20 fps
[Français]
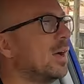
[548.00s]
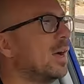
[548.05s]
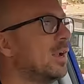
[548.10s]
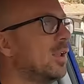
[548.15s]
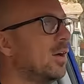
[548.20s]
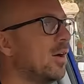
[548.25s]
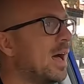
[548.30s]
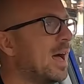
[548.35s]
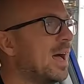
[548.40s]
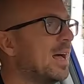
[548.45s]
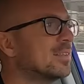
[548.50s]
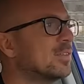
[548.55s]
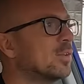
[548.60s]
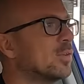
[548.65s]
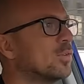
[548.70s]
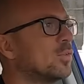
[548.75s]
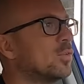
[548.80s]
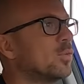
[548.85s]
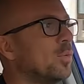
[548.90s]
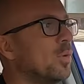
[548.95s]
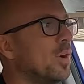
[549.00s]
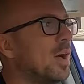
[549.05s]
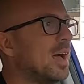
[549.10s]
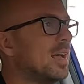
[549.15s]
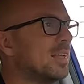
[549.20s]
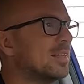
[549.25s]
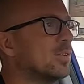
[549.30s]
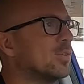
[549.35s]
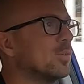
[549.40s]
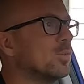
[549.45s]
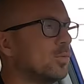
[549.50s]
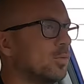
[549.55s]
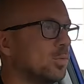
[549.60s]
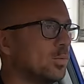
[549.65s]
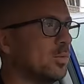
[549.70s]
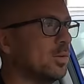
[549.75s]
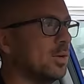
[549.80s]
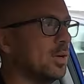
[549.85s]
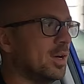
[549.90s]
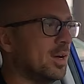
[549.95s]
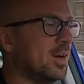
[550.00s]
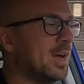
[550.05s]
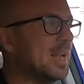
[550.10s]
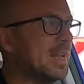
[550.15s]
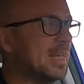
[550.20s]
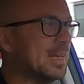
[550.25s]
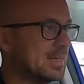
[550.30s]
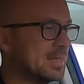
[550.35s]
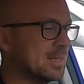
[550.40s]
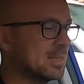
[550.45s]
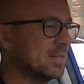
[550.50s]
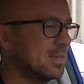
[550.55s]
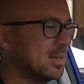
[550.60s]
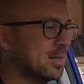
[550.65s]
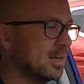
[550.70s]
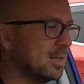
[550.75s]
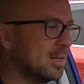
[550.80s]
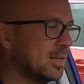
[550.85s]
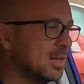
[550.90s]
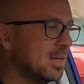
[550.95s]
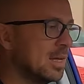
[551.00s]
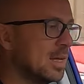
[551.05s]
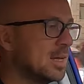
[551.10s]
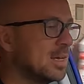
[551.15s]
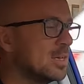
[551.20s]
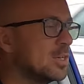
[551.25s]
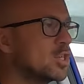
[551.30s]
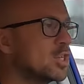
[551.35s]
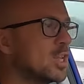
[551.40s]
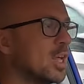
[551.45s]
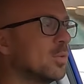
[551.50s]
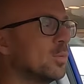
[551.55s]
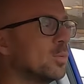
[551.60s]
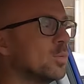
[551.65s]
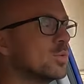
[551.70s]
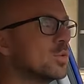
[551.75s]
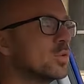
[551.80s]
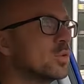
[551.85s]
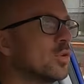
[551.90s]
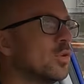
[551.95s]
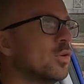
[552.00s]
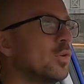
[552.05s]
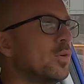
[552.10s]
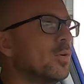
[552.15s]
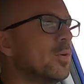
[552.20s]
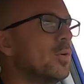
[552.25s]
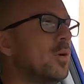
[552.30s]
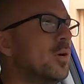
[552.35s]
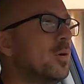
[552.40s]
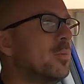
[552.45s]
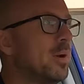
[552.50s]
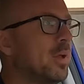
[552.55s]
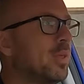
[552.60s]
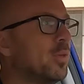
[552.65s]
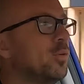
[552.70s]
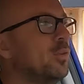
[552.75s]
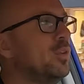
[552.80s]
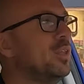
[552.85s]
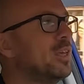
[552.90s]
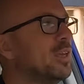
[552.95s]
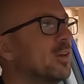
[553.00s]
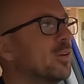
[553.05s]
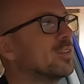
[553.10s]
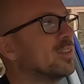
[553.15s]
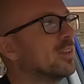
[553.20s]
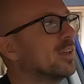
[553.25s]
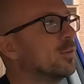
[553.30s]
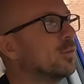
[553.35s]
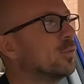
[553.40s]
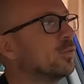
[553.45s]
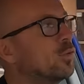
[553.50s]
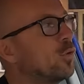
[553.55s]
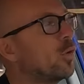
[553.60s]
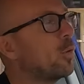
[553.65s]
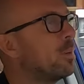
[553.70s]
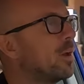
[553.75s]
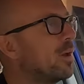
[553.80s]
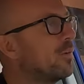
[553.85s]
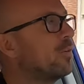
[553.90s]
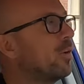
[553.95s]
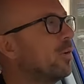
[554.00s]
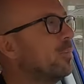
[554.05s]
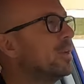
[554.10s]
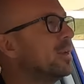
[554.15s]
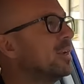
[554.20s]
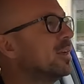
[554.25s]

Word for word: Alors attention, attention, Alex je t'annonce que euh, est en train de surperformer